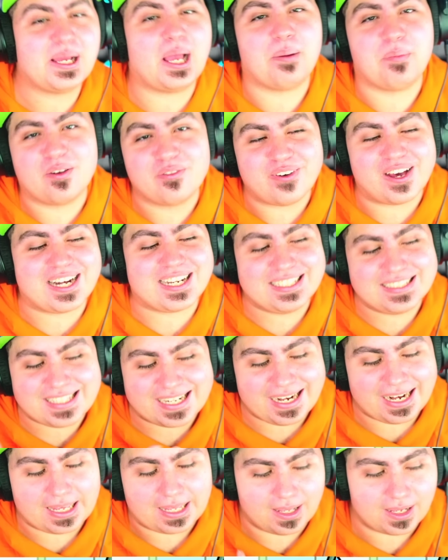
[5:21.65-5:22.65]
Eh beh, fa
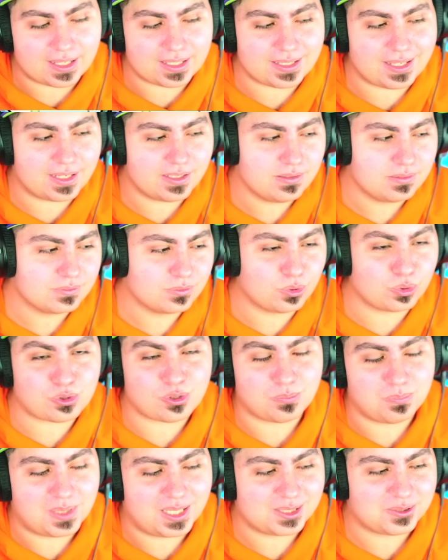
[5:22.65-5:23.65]
ridere la caca, dai, tutto
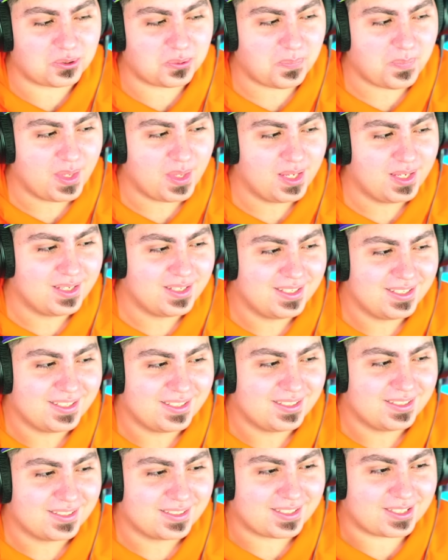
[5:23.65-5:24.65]
sommato.
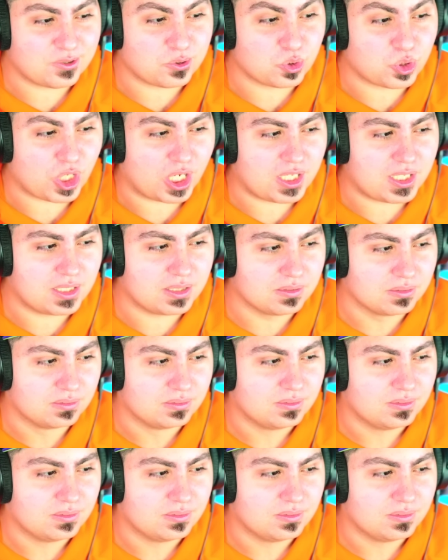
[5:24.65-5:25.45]
Che succede?